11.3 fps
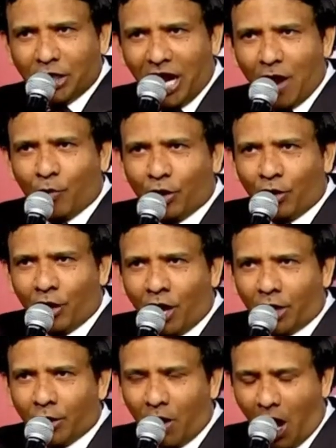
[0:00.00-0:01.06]

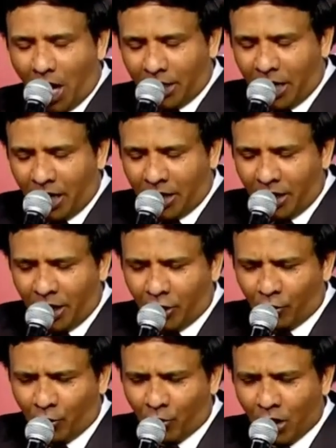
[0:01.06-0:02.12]
దేవుడున్నాడు ఆయనే
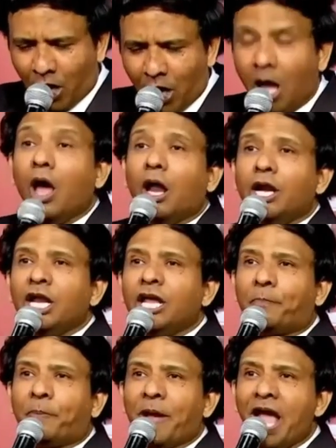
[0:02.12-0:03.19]
నేను నీ
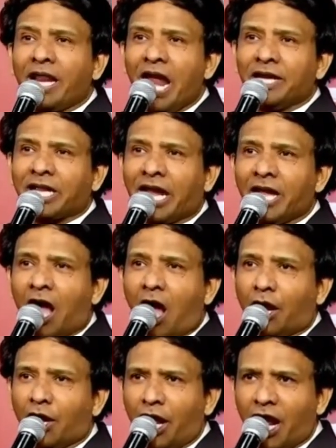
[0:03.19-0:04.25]
పేరేంటయ్యా
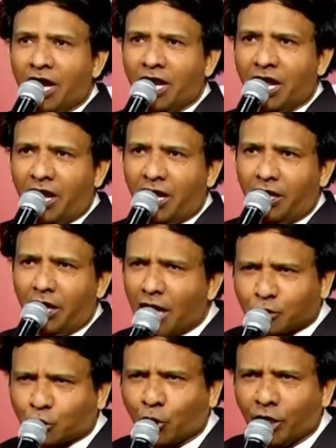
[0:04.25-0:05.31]
నేనే
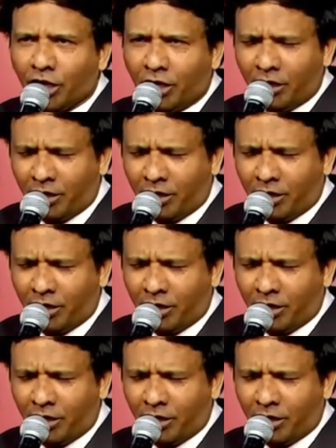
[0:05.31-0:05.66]
యేసుని